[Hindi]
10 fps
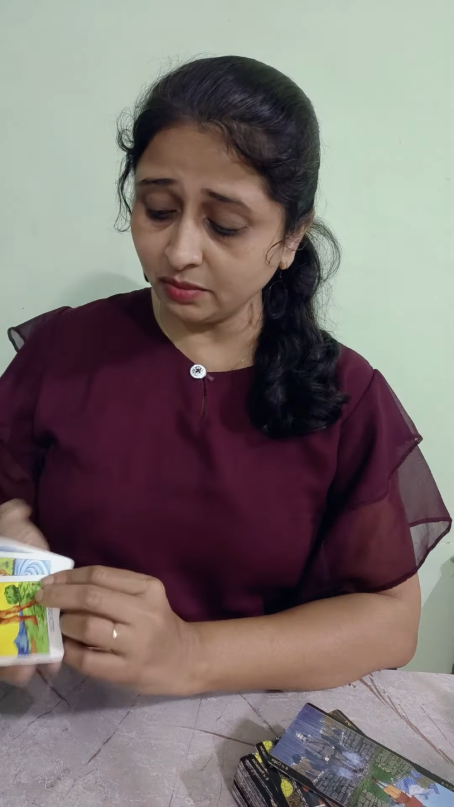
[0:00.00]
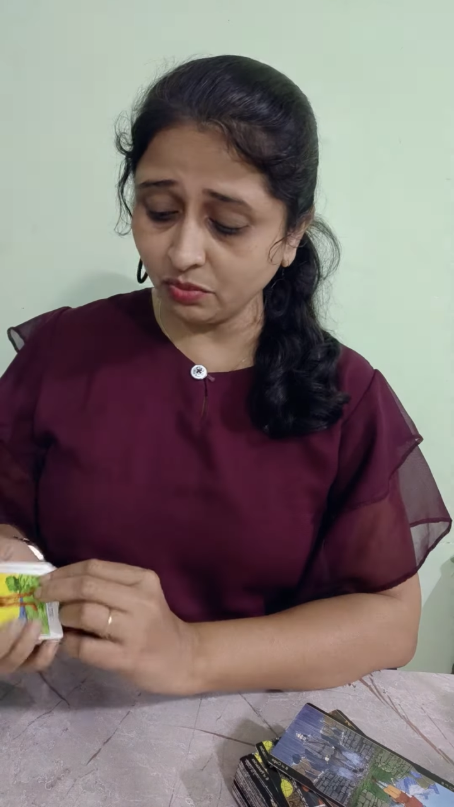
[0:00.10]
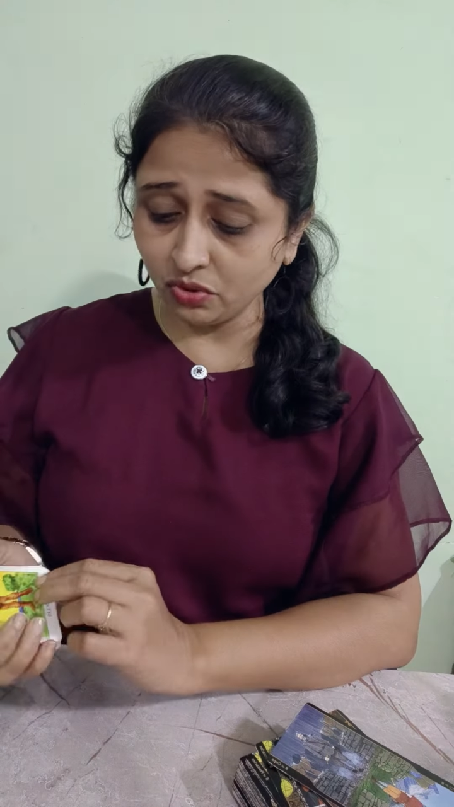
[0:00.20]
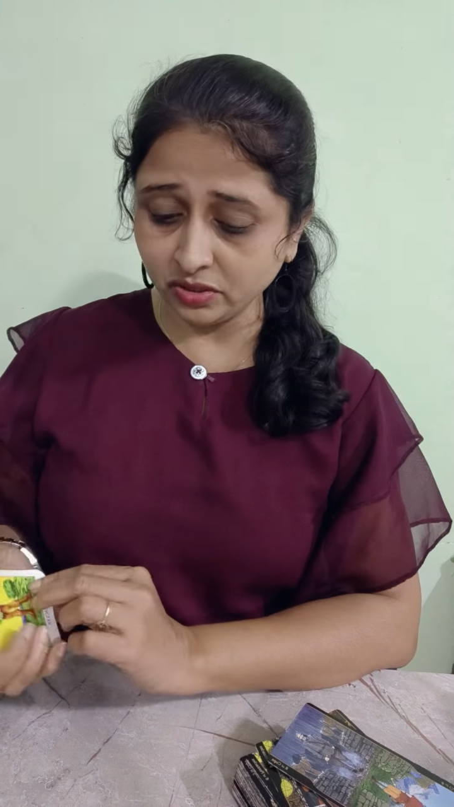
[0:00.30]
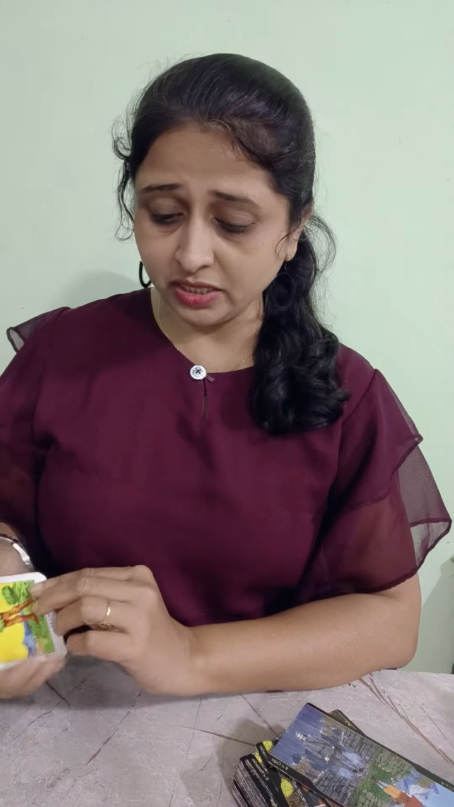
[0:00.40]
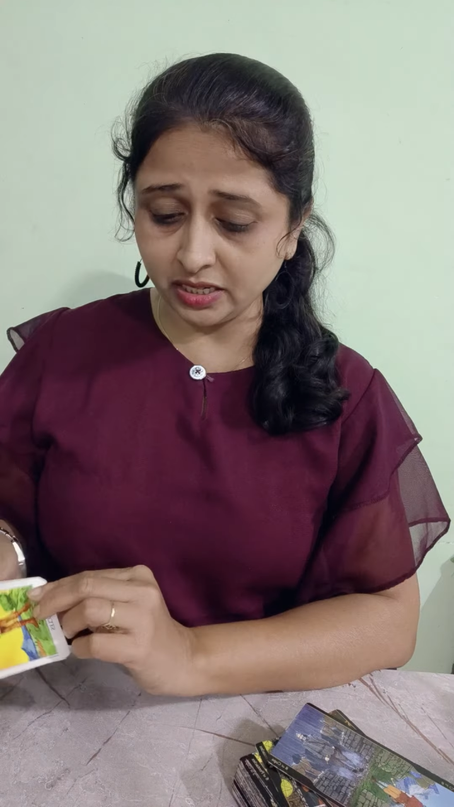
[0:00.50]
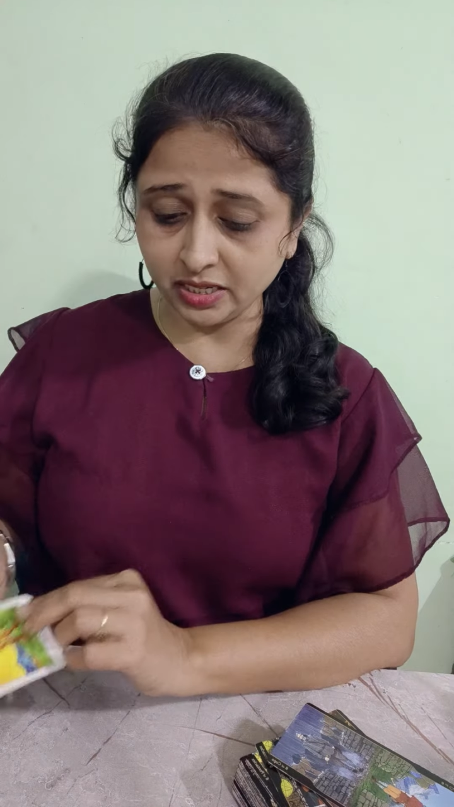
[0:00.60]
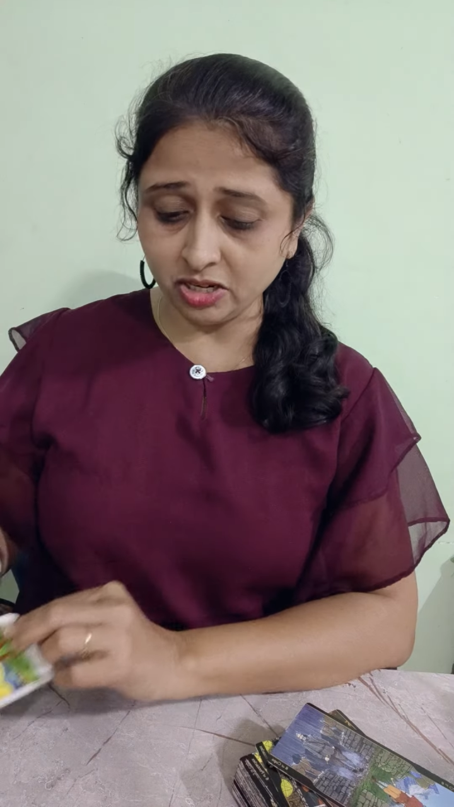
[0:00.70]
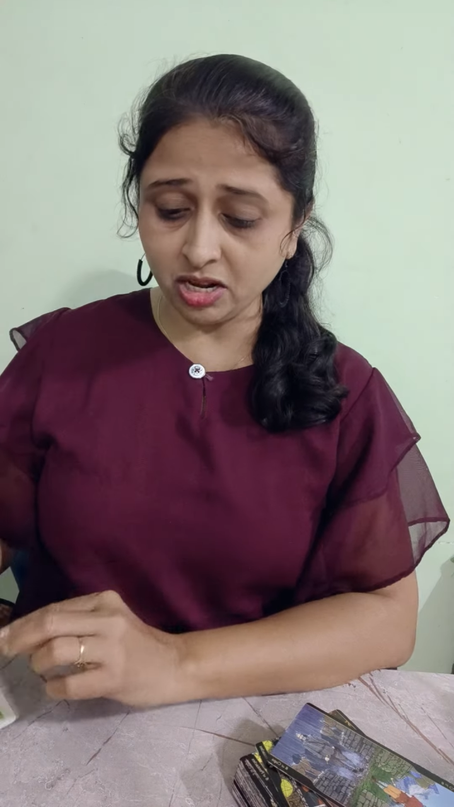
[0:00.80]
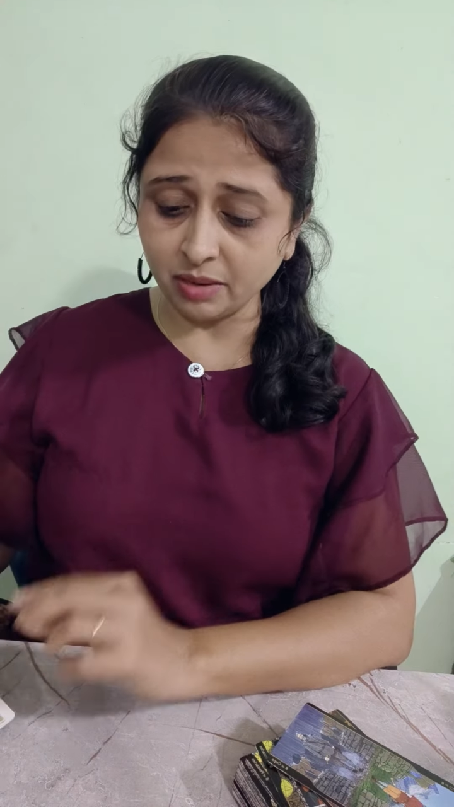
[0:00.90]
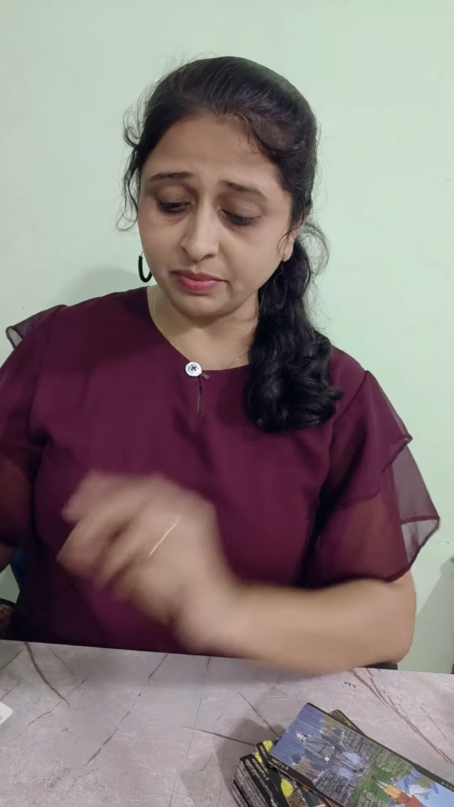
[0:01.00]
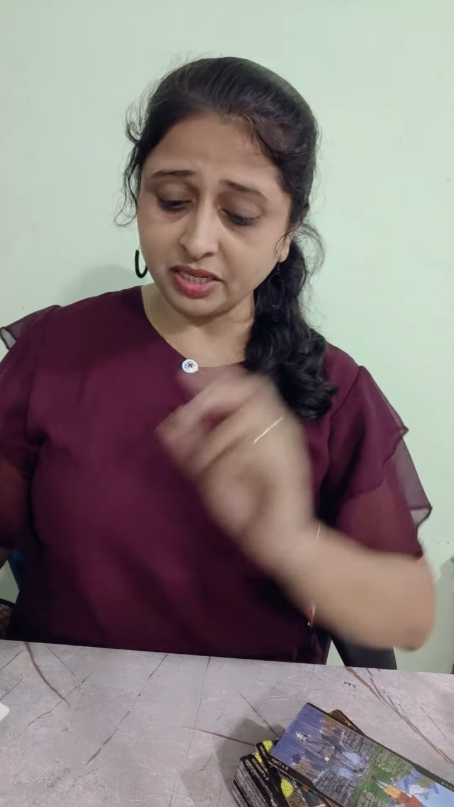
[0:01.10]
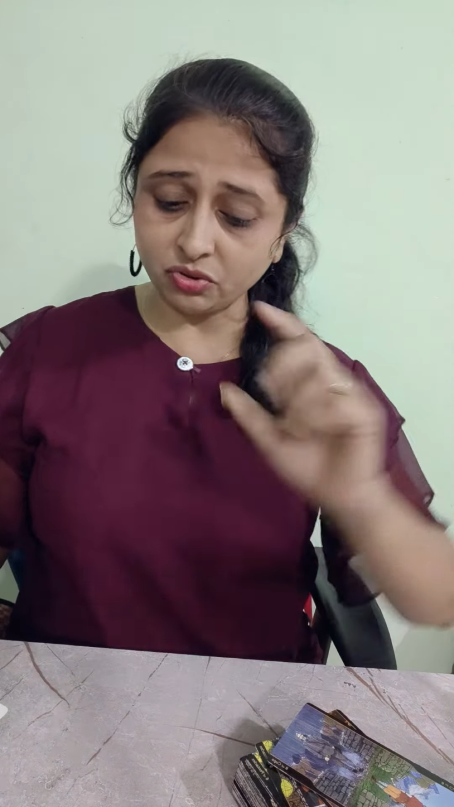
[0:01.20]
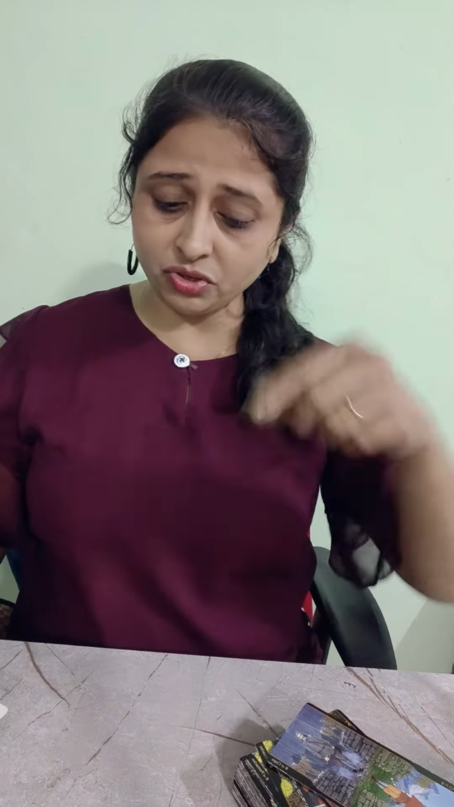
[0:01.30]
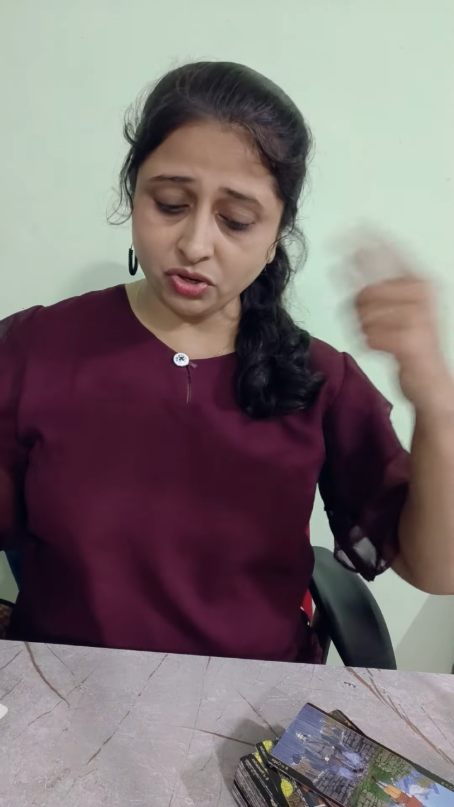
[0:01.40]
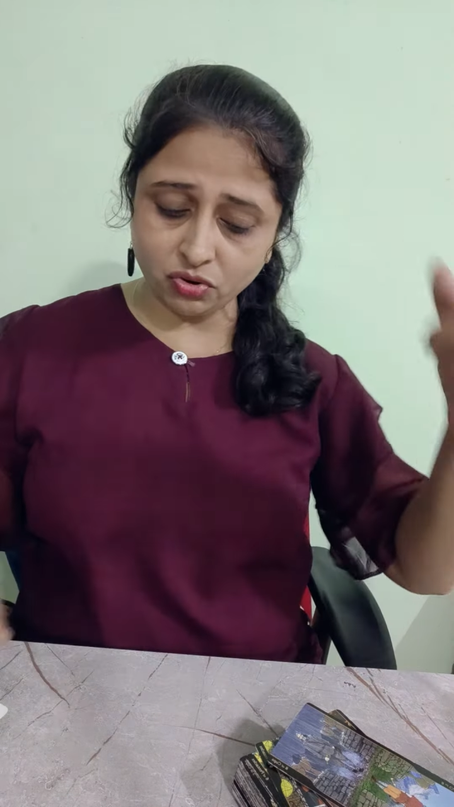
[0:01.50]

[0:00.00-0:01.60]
बहुत कर रहे हैं आपकी कोई